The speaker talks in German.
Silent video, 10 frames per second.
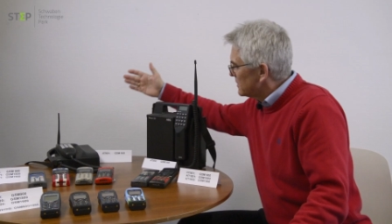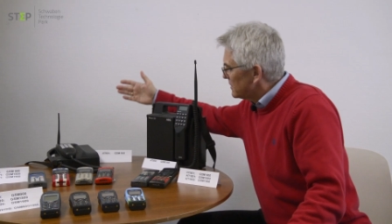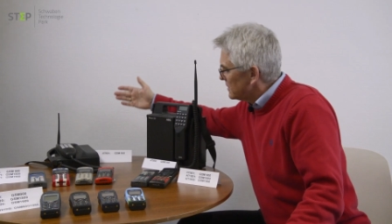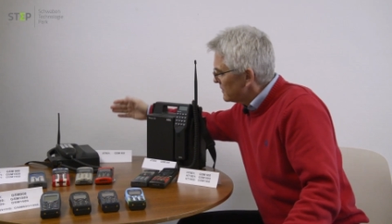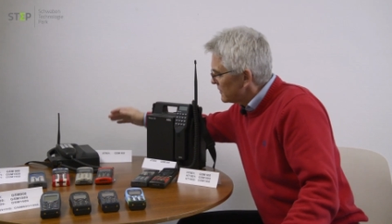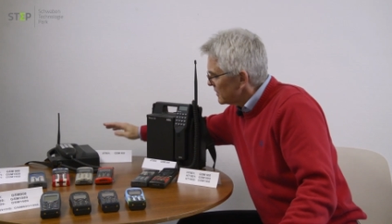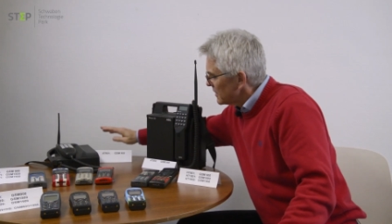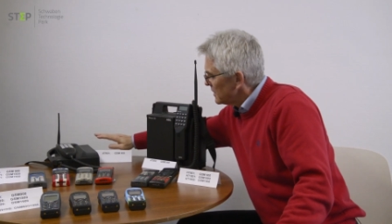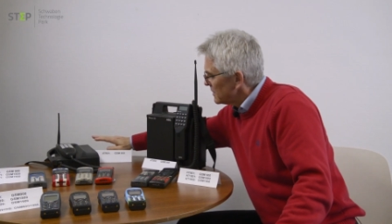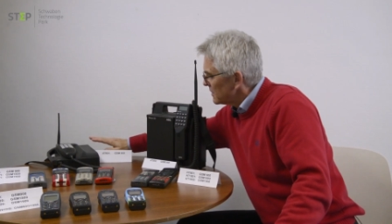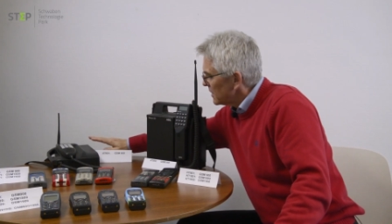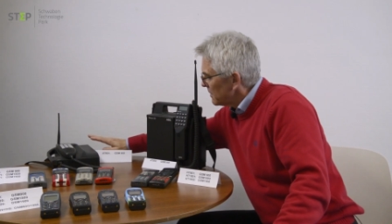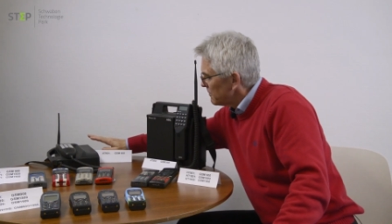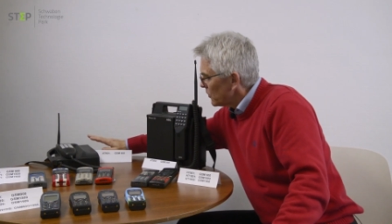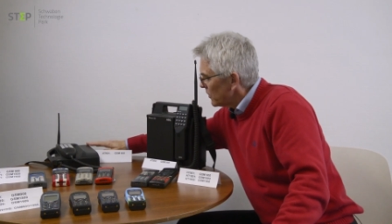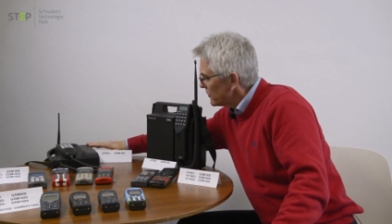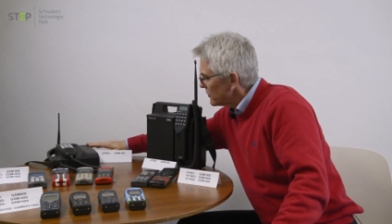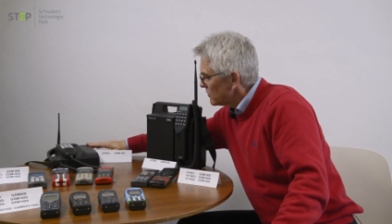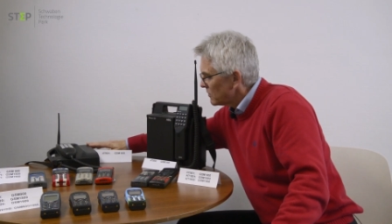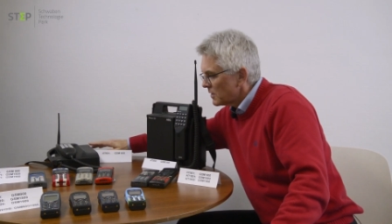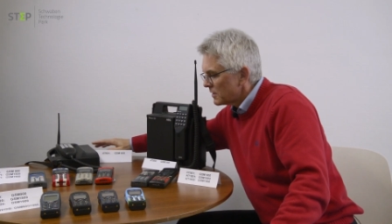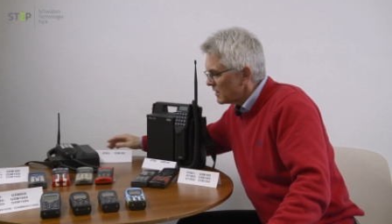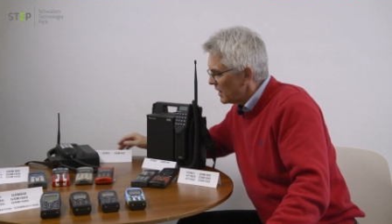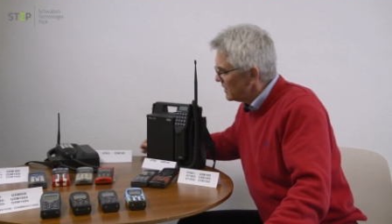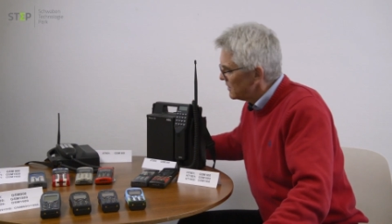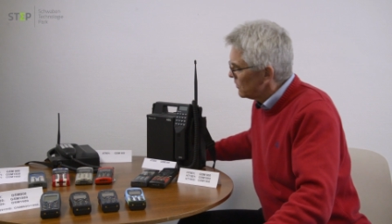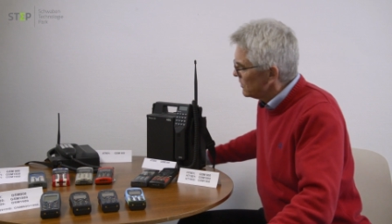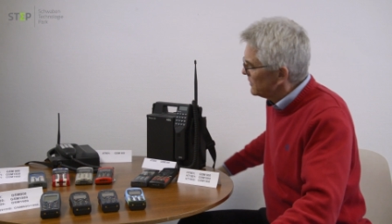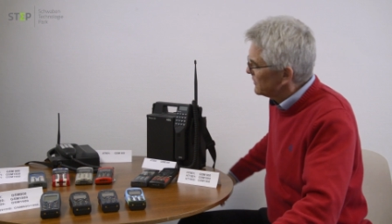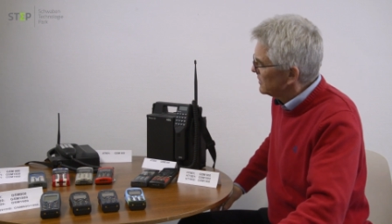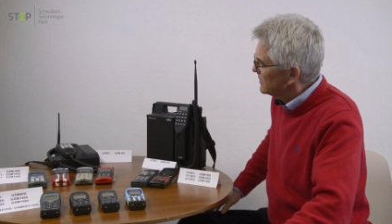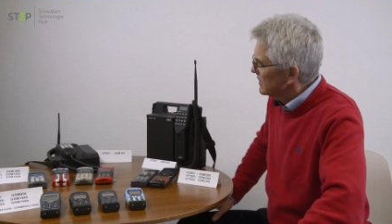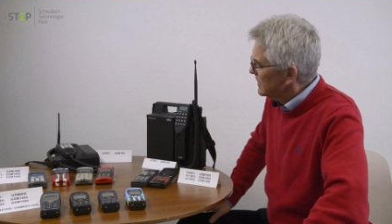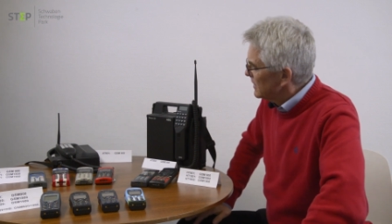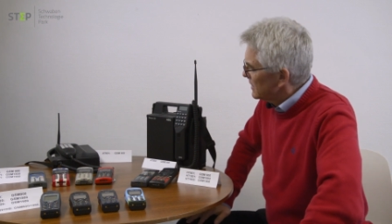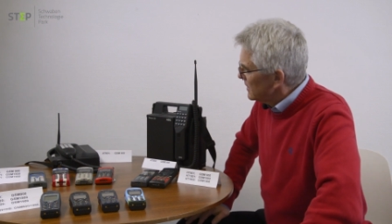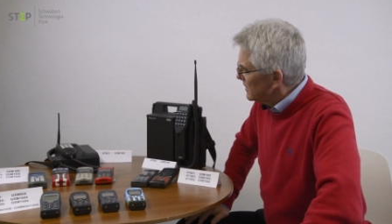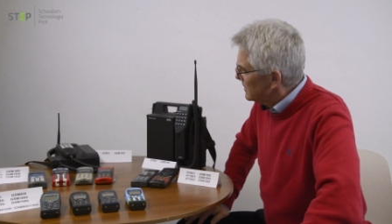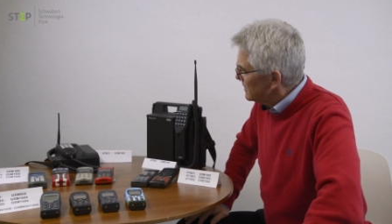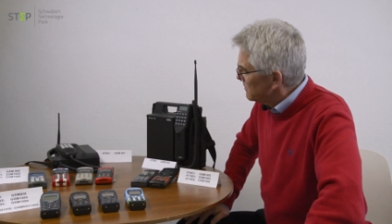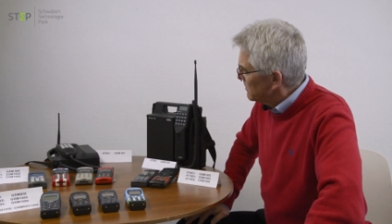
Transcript: Dieses Gerät kam 1993 in den